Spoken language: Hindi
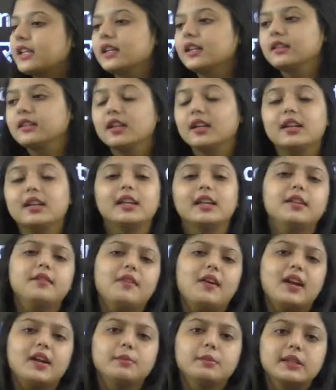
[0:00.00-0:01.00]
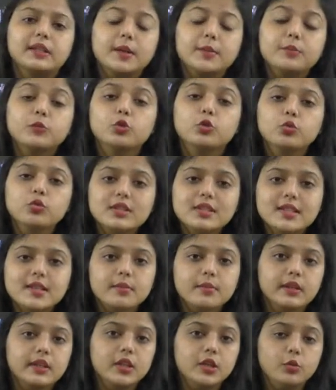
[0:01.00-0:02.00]
के अंदर डेयरी फैट मतलब दूध से
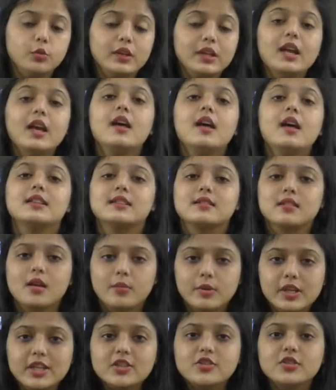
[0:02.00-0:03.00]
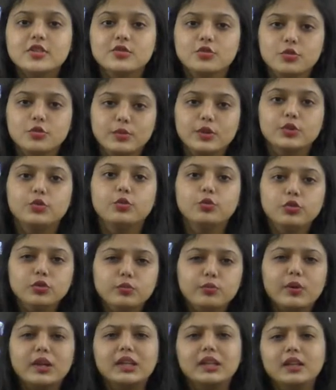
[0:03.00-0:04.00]
बनी हुई सभी चीज़ों में
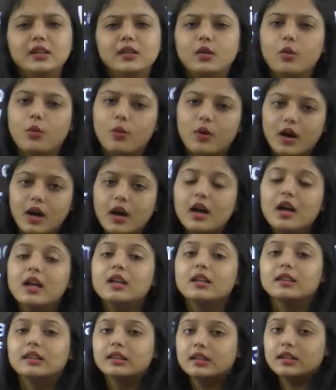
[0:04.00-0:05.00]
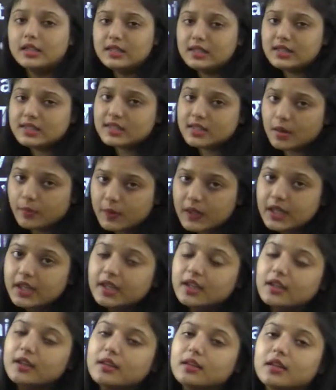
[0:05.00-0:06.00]
दूध पनीर खोआ इन सभी
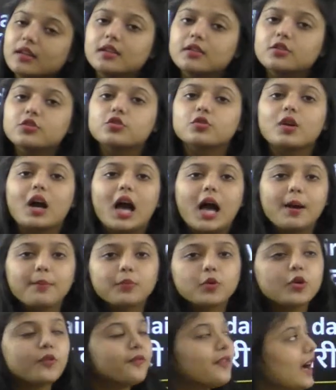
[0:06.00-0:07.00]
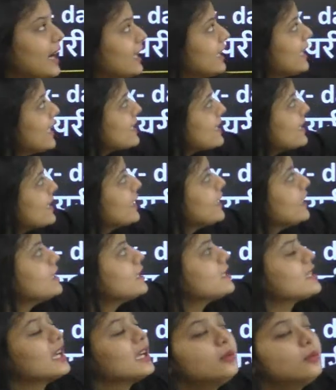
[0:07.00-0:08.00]
के अंदर जो आपको फैटी एसिड की
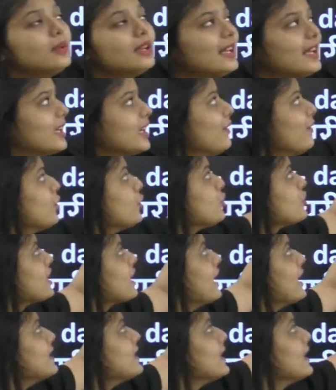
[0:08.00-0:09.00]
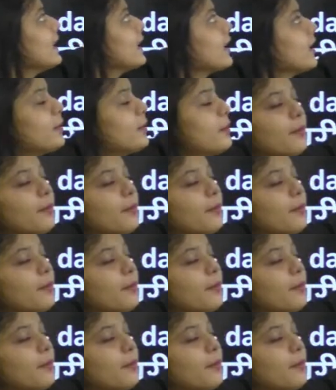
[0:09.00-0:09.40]
चेन मिलेगी वो छह से लेकर